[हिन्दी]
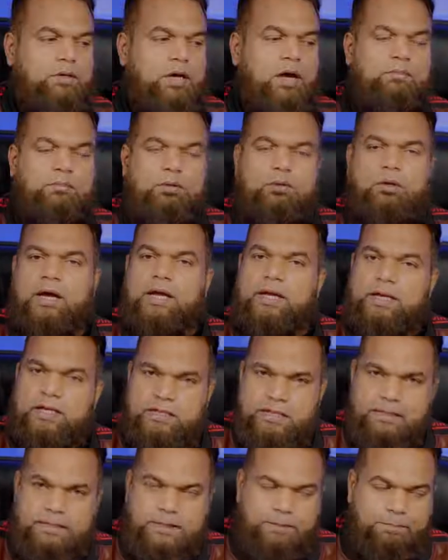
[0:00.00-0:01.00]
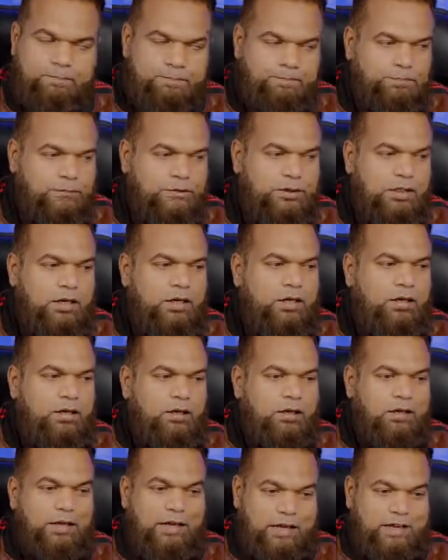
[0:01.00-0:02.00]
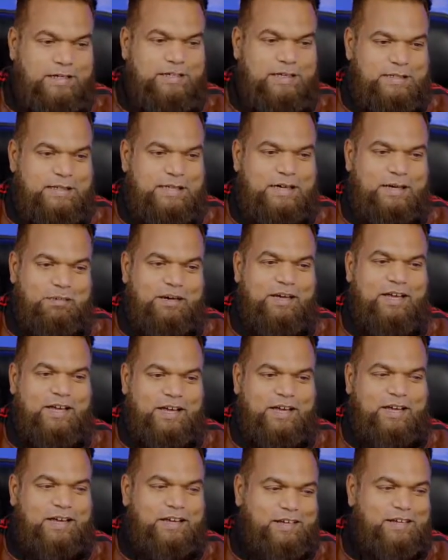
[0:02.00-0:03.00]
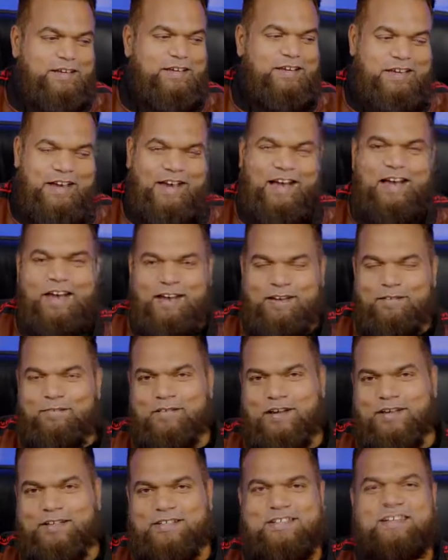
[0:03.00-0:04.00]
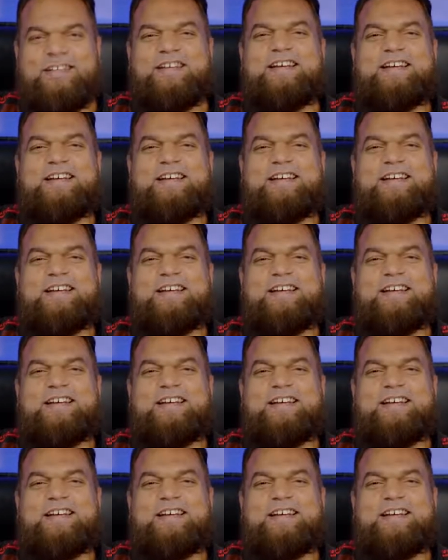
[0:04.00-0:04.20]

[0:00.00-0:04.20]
काम दोनों का एक ही जैसा है एक ही जैसा नहीं है बल्कि एक ही है इनफैक्ट